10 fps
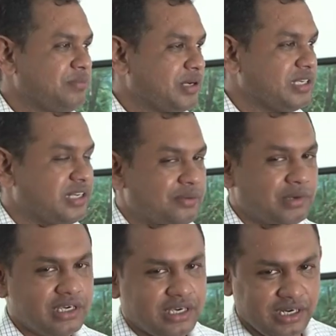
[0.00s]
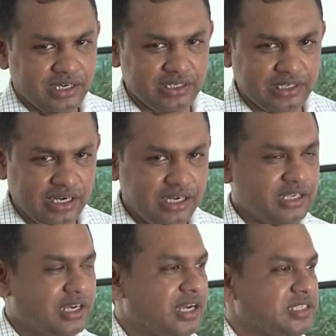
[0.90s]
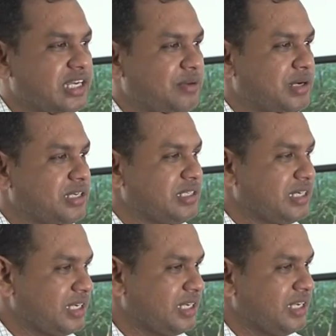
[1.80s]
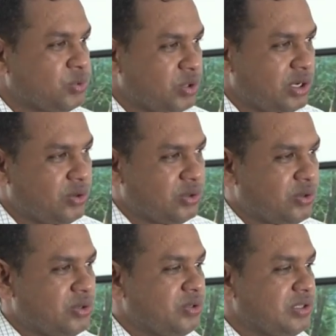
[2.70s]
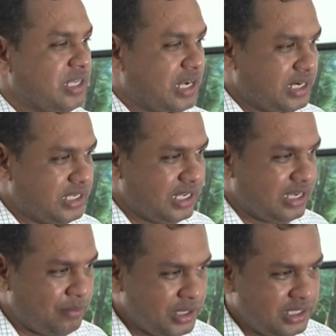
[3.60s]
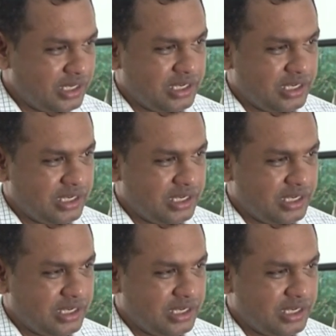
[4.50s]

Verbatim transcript: செயல்படுகின்ற மக்கள் நலனுக்காக செயல்படுகின்ற தூர நோக்கோடு இந்த நாட்டிலே அமைதியை